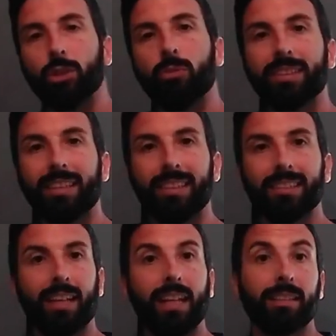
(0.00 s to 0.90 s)
dove è stata
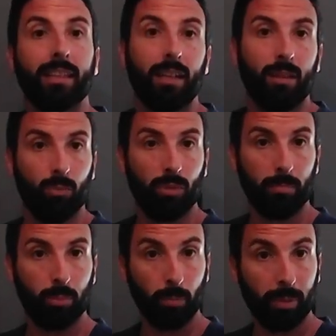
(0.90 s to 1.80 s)
installata una
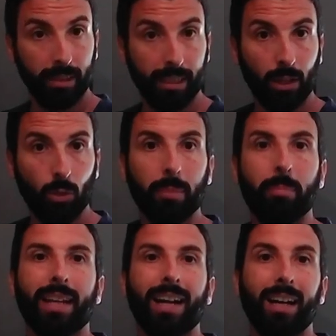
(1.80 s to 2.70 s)
pompa di calore
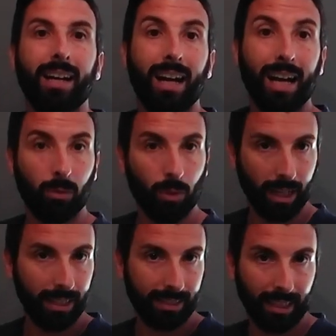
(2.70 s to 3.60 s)
per acqua
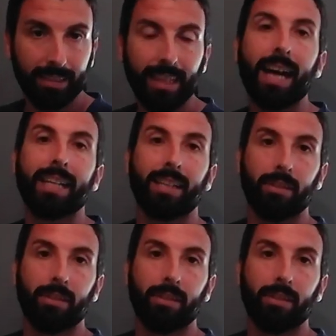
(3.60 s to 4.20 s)
calda sanitaria,